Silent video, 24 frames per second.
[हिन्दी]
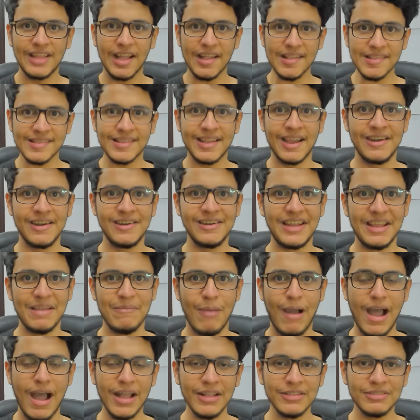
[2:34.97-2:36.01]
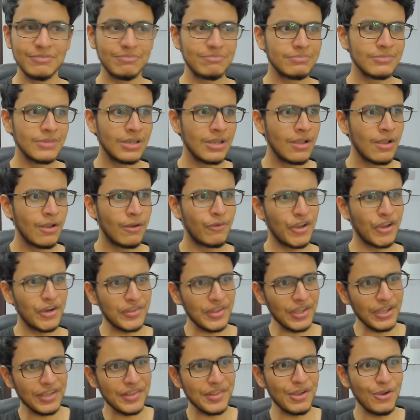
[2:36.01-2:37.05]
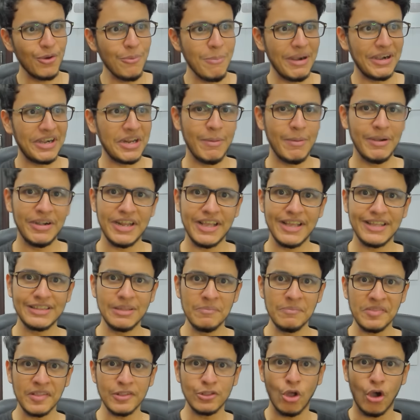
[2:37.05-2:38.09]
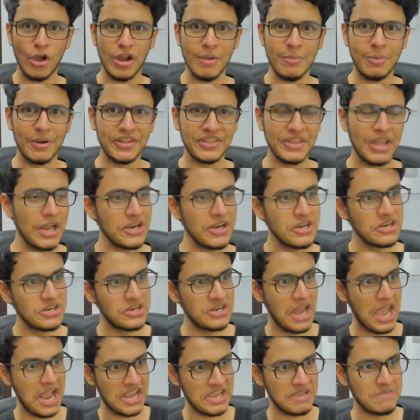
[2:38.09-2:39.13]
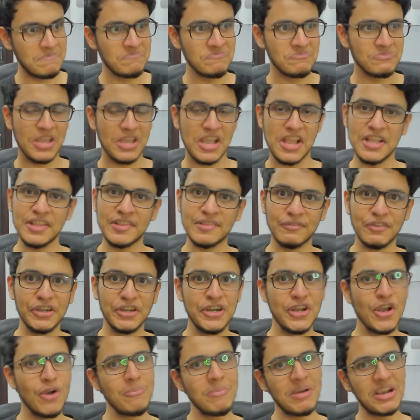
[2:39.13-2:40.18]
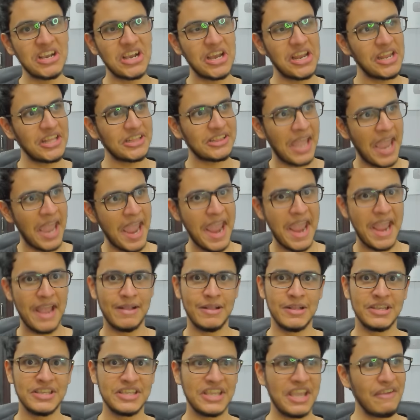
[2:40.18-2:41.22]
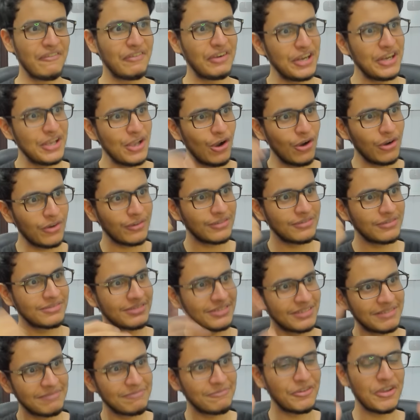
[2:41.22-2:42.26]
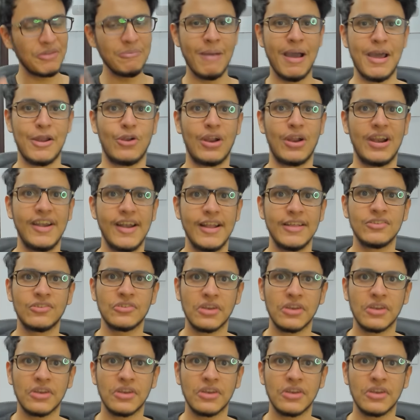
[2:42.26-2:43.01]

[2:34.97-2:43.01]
दस घंटे बाद फिर से किसी को बैठे बैठे एकदम से दौरा पड़ता है नहीं इस वीडियो में गलत है ये वीडियो फिर मारो गाइडलाइन